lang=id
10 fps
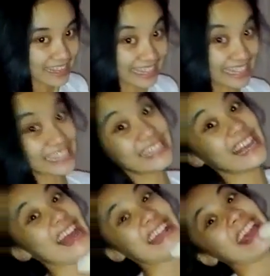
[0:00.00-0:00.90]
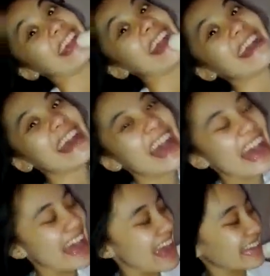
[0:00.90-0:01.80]
kita ada
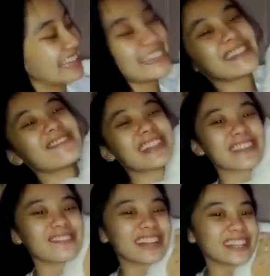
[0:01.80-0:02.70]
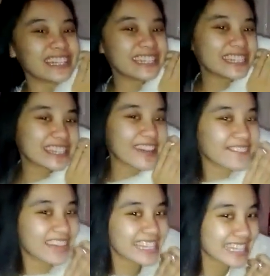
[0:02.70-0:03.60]
kakak, kita sama-sama lucu
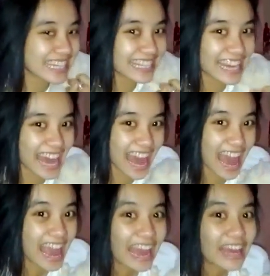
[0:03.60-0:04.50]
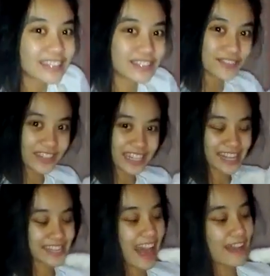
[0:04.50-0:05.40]
yang pastinya. Tuh
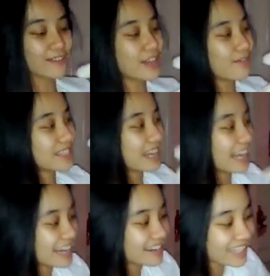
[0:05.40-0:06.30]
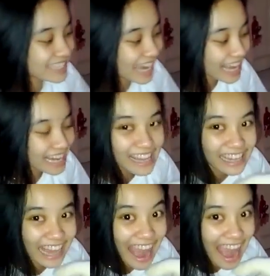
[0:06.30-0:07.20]
Minasa aku udah bisa gendong
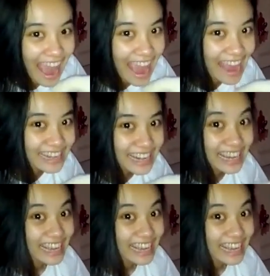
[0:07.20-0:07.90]
Cela kan?